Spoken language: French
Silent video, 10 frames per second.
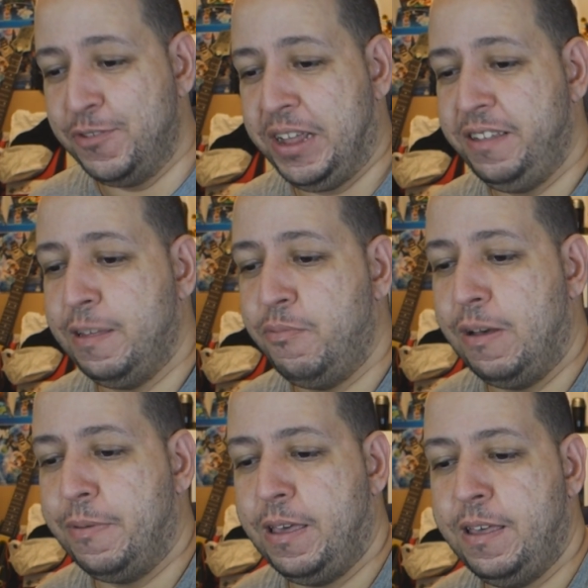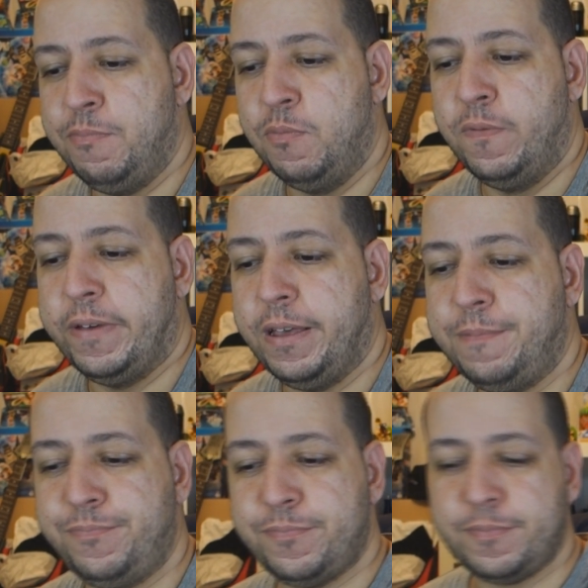vais garder ça pour après, pour mon
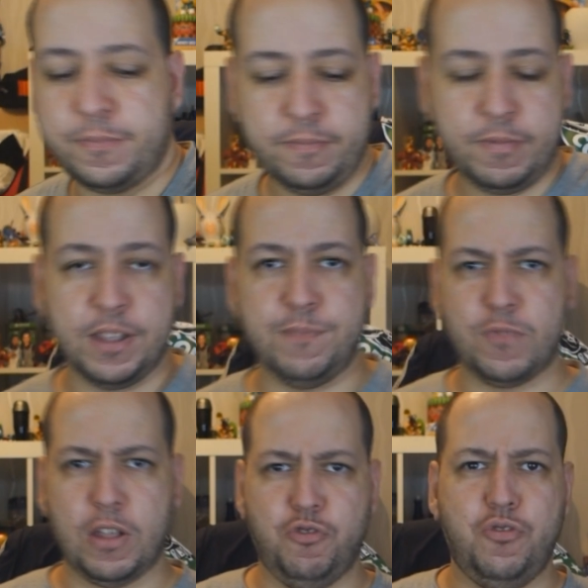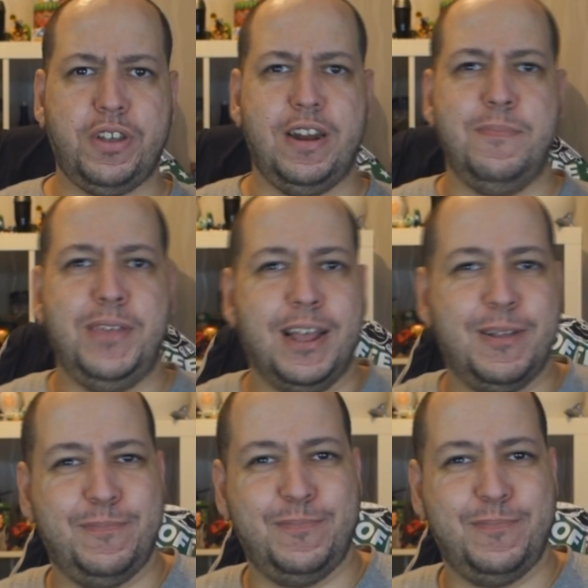frère. Je suis sûr qu'il aime bien.